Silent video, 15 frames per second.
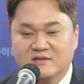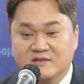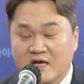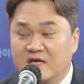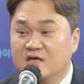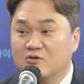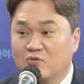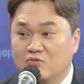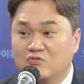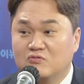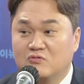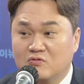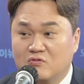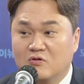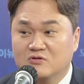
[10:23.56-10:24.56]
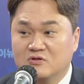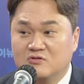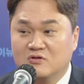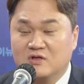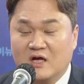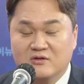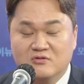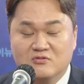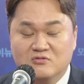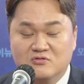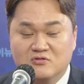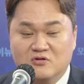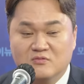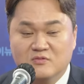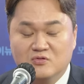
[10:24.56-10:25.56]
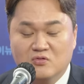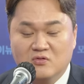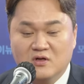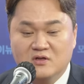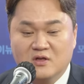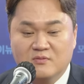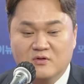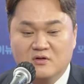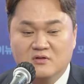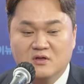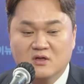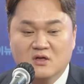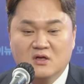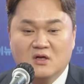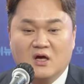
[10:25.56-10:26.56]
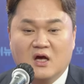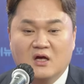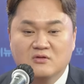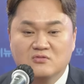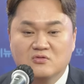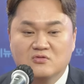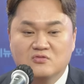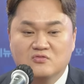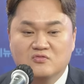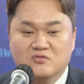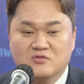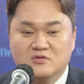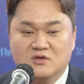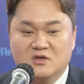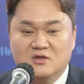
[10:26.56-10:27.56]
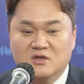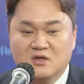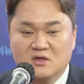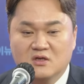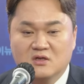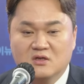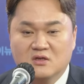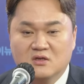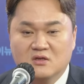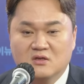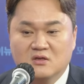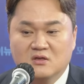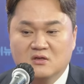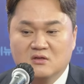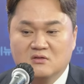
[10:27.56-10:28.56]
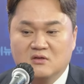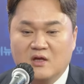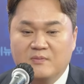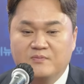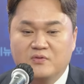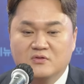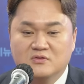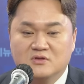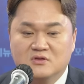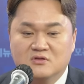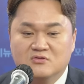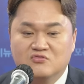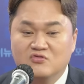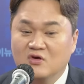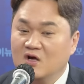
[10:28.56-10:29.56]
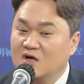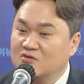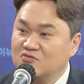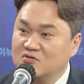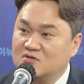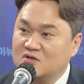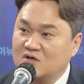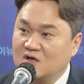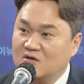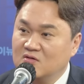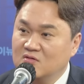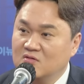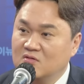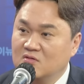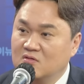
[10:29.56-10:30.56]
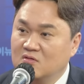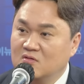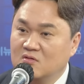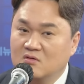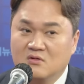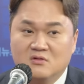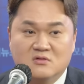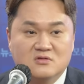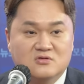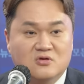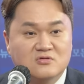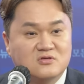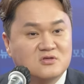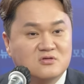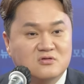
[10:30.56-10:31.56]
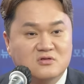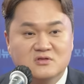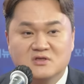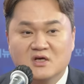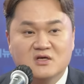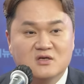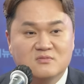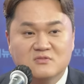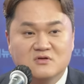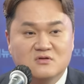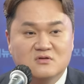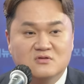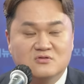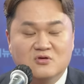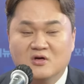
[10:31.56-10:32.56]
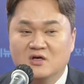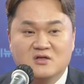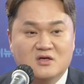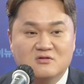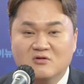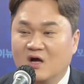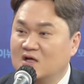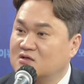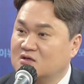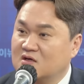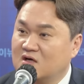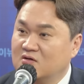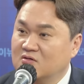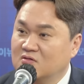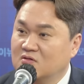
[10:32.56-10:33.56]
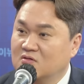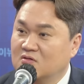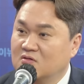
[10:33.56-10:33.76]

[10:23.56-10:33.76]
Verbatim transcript: 제2 요건이 들었다. 한동훈 특검이 통과되면 한동훈 위원장이 대표직을 수행할 수 있을까요? 그 정치적인 책임을 져야 되는 거 아닌가요?